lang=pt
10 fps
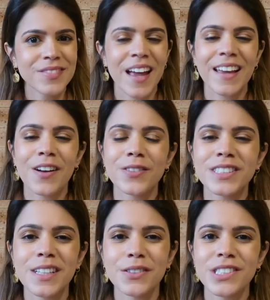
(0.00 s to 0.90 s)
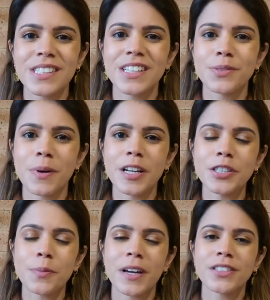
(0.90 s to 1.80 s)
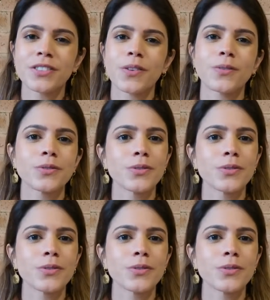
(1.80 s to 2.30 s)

né, que aconteceu o Dia das Mães, mas com